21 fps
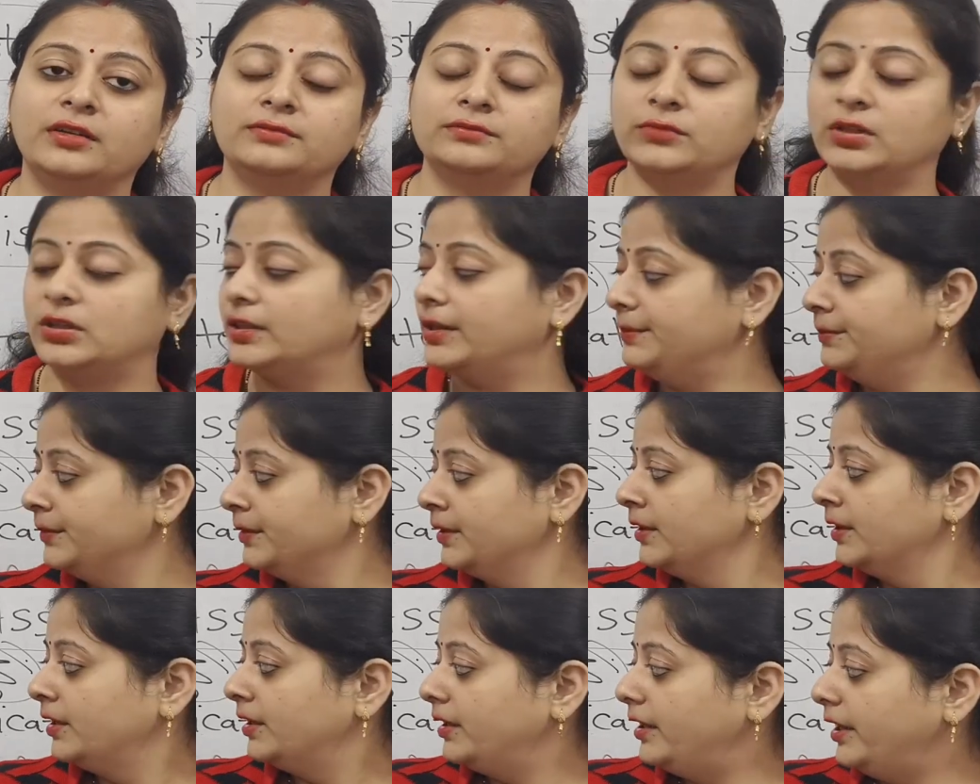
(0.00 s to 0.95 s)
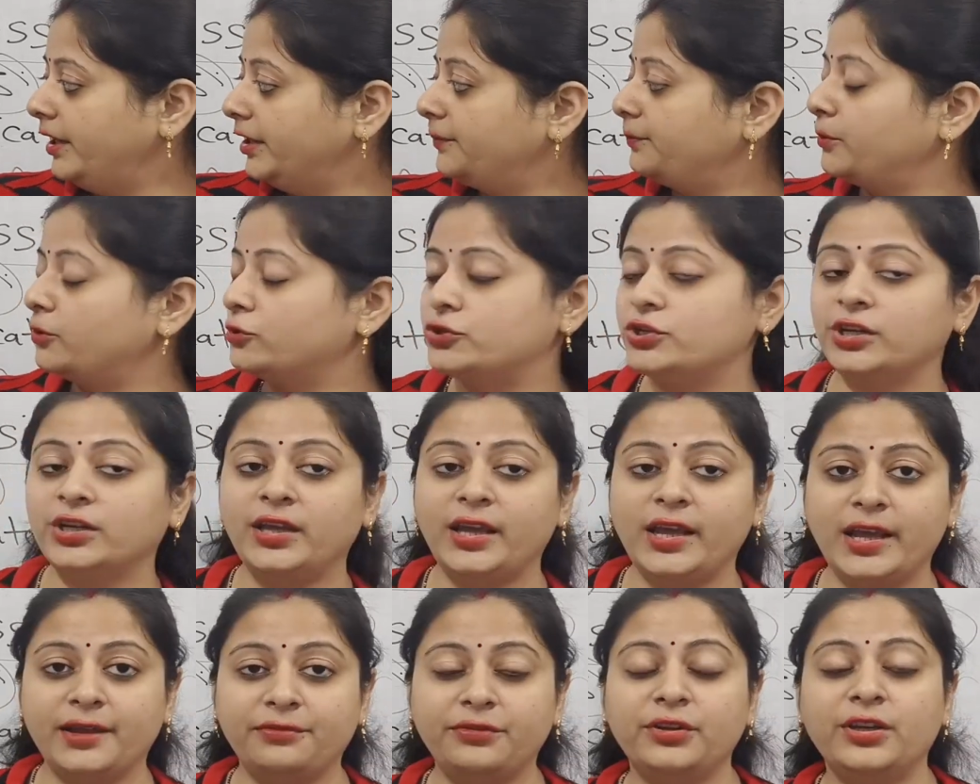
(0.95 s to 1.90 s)
मतलब लेट पहुँचेंगे
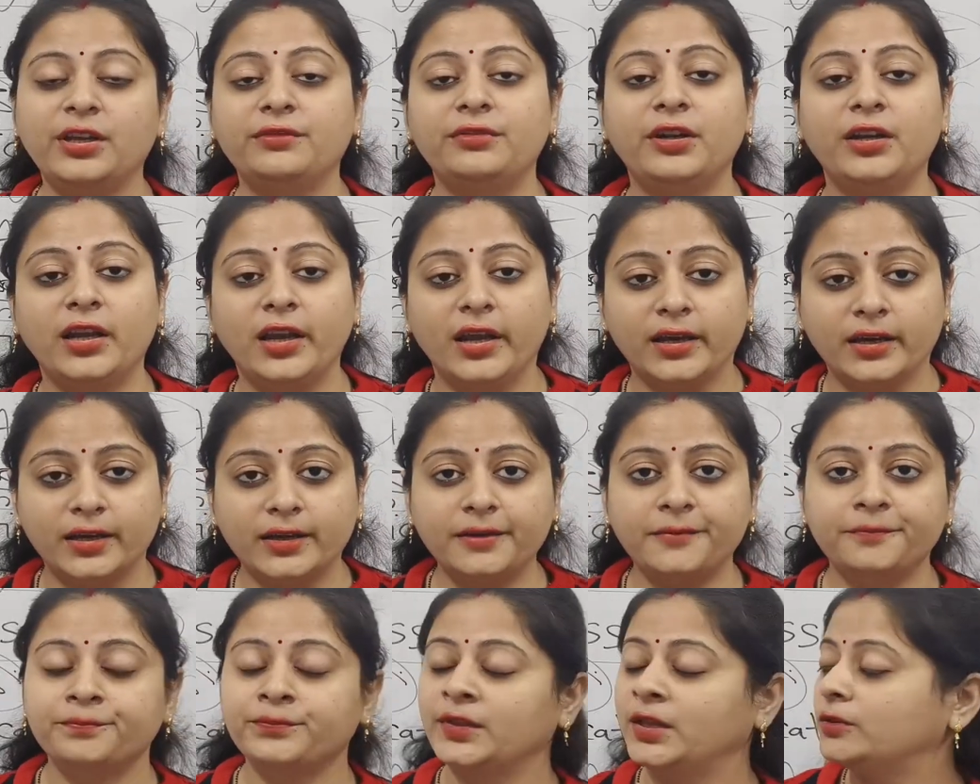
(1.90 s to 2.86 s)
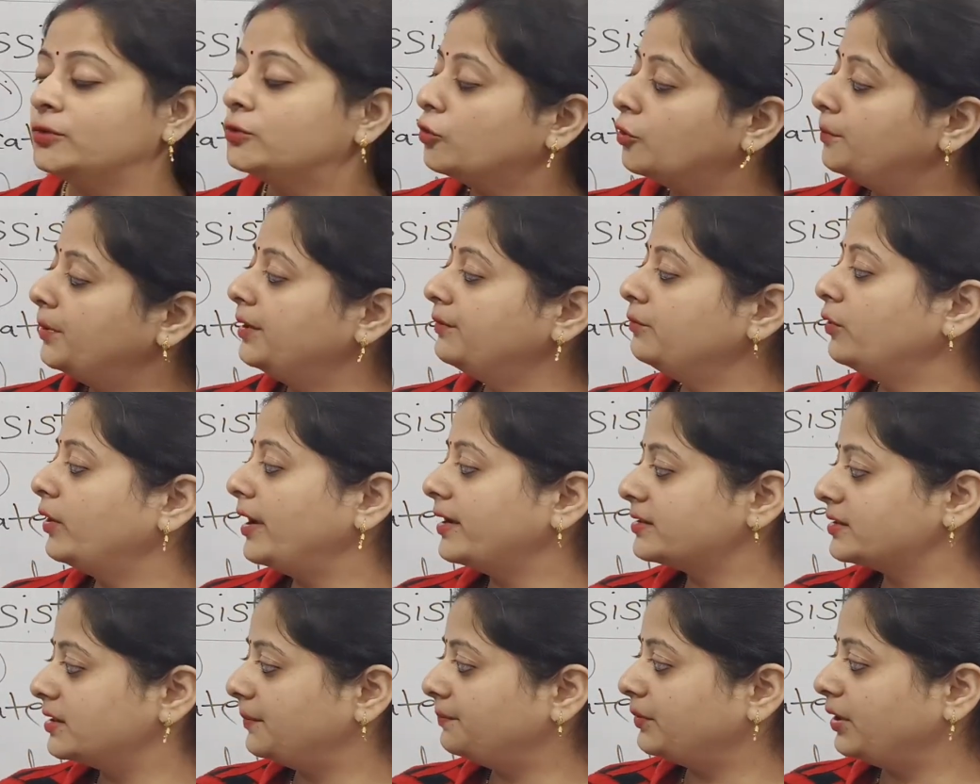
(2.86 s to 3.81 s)
एफिडेविट लेकर तो भी वो
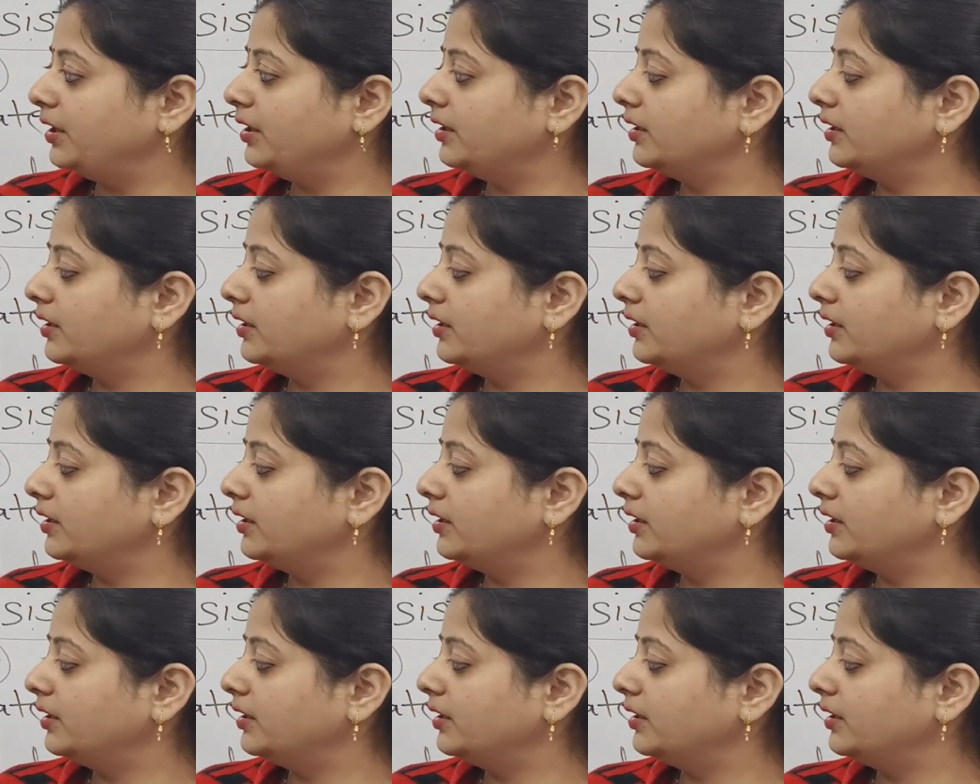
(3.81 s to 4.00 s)
एक्सेप्ट नहीं